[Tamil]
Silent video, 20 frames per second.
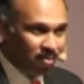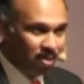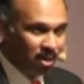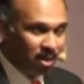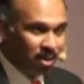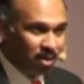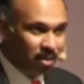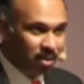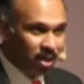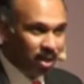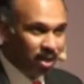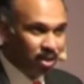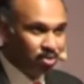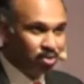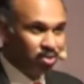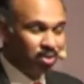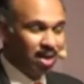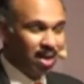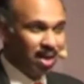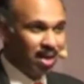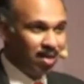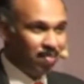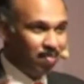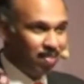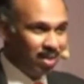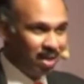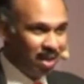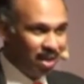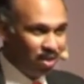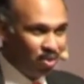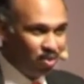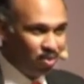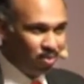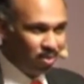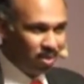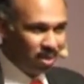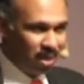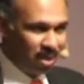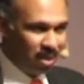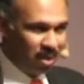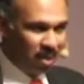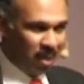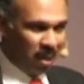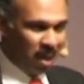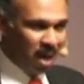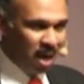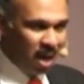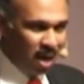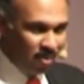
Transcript: அவள் இயேசு யார் என்பதை அறிந்து கொண்டாள்